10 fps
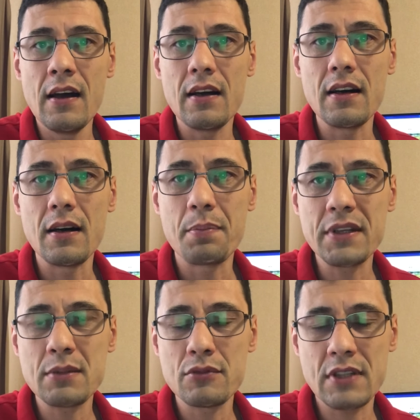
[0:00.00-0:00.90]
А,
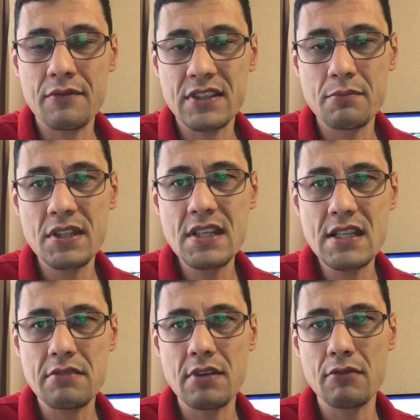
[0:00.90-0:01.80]
поэтому там
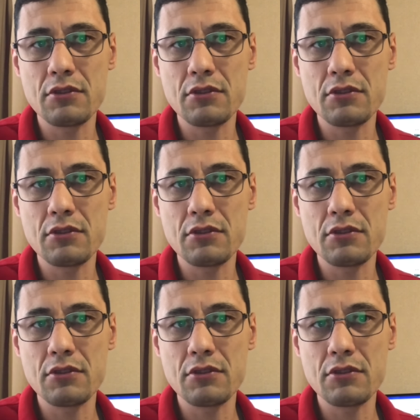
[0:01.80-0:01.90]
взаимодействие